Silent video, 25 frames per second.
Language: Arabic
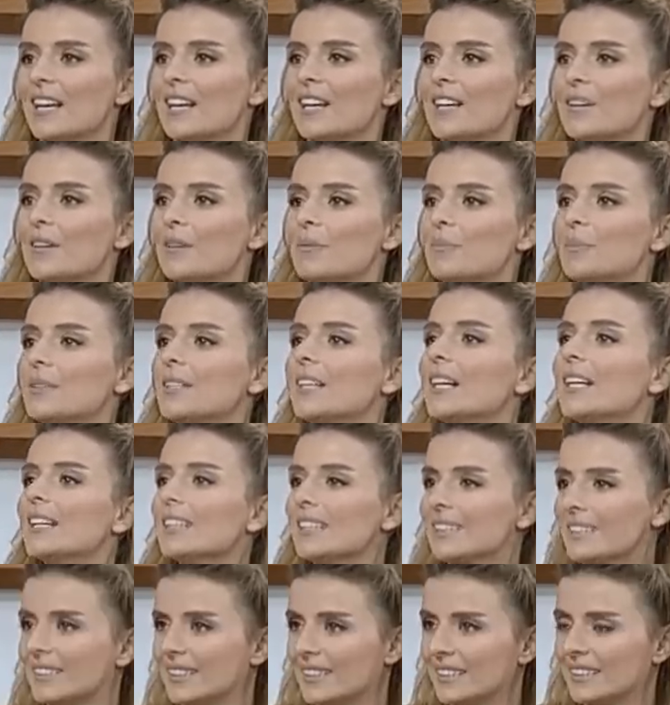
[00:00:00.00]
آه
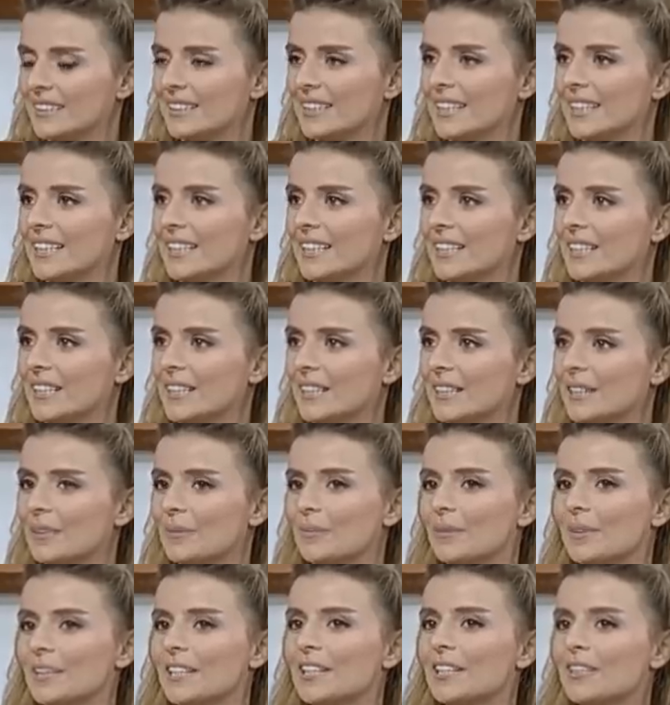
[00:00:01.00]
بداية
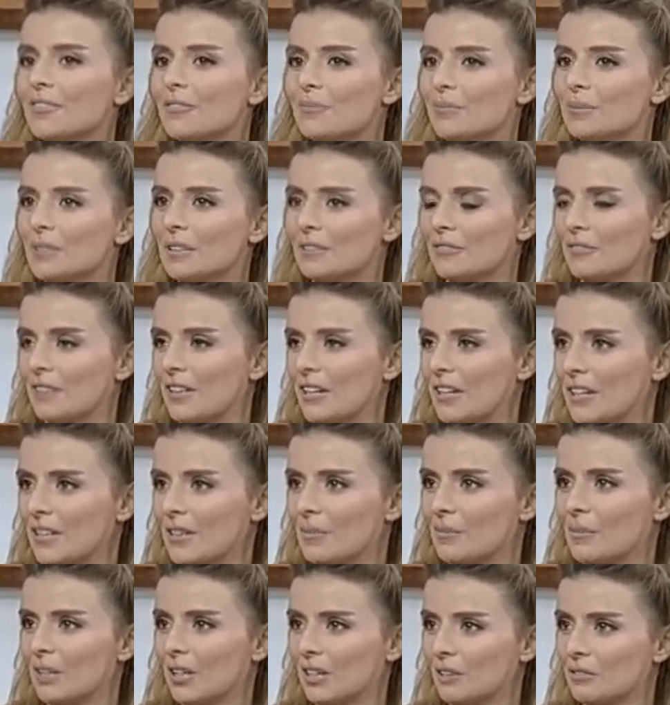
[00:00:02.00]
آه كيف بدنا
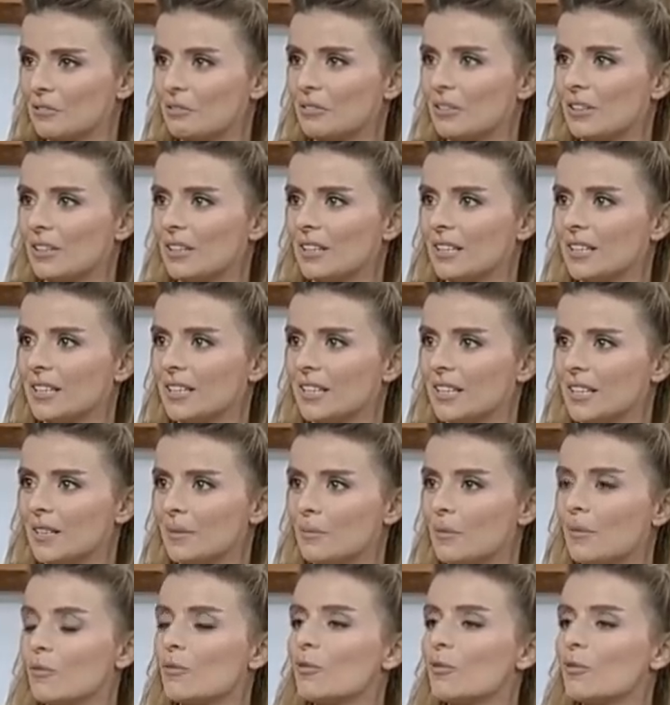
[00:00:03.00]
نفهم الاطفال آه،